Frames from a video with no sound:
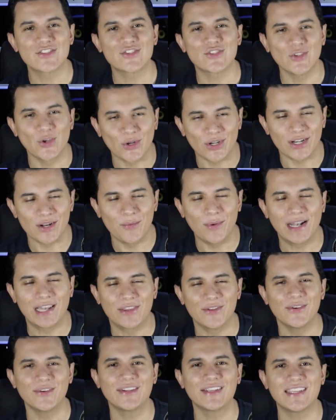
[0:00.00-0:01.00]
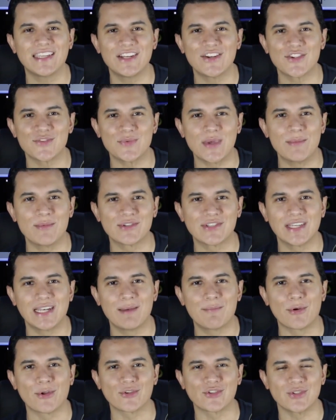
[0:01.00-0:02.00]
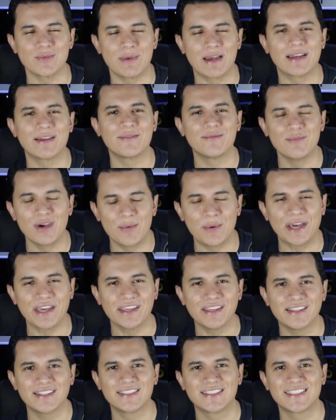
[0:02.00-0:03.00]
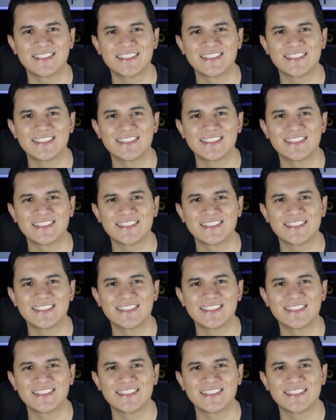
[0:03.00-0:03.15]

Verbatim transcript: soy René Baldo y nos vemos en la próxima. Bye bye.